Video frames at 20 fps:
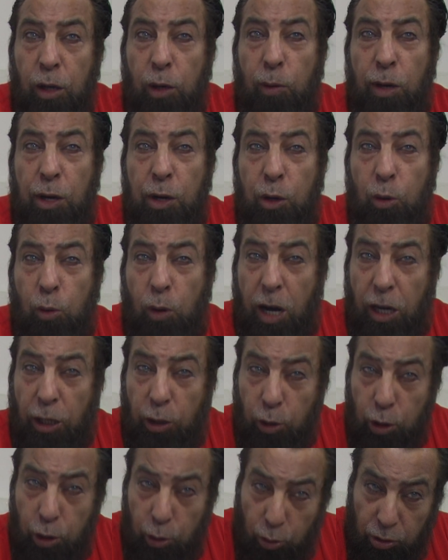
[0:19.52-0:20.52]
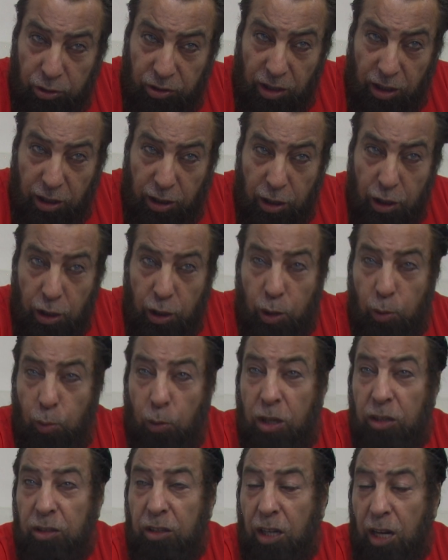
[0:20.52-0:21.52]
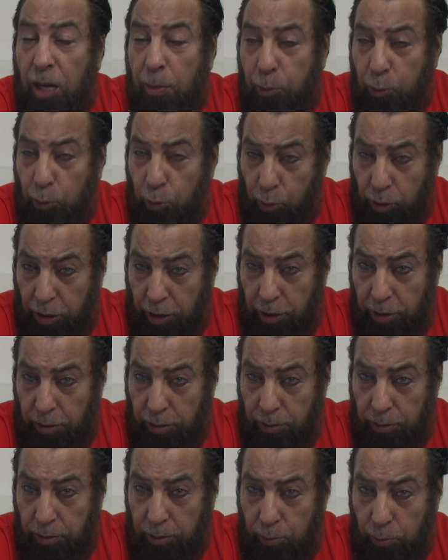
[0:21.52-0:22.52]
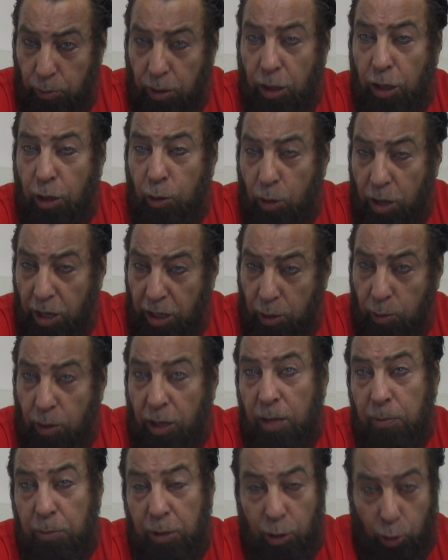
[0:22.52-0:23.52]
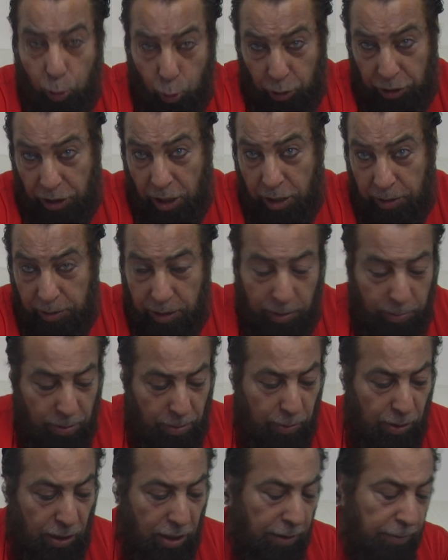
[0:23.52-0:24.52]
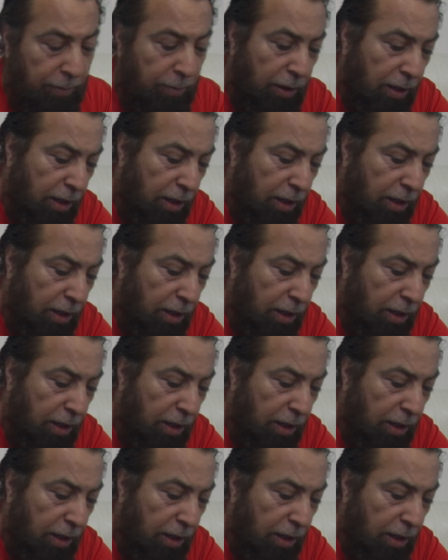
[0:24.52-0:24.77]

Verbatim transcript: وأنه حي يرزق واقتراب ظهوره والله أعلى وأعلم من الرؤية أحباب الله